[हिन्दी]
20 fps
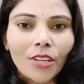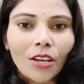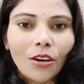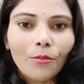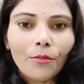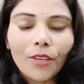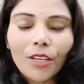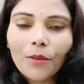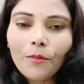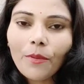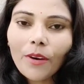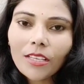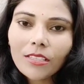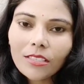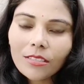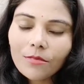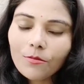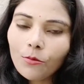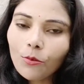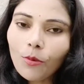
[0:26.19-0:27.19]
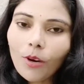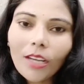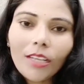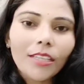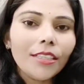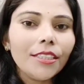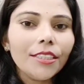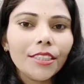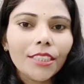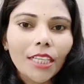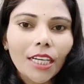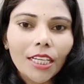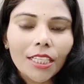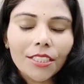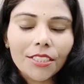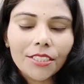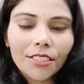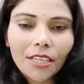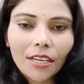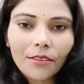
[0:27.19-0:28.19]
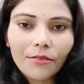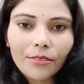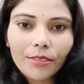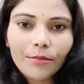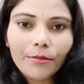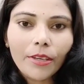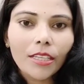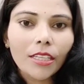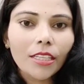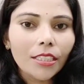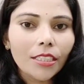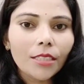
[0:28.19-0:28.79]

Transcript: मेरे पास मोबाइल नहीं था अच्छा फिर मैंने